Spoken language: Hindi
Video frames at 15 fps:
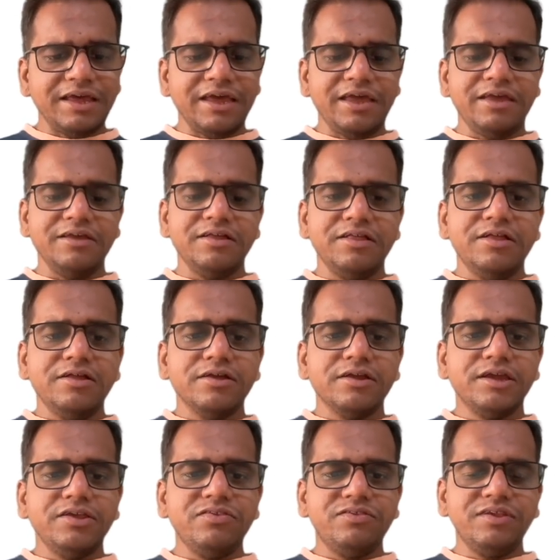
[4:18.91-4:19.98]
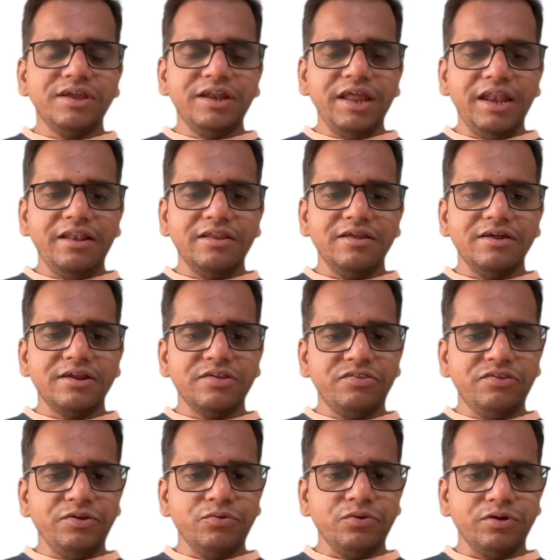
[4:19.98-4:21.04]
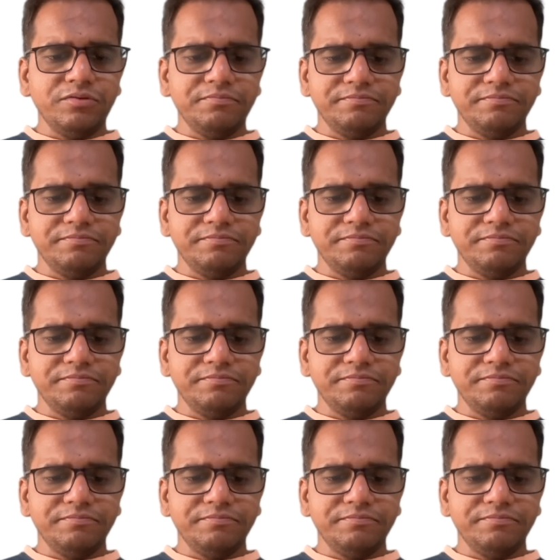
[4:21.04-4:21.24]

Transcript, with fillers: हैं कि सिग्नल रिसीव्ड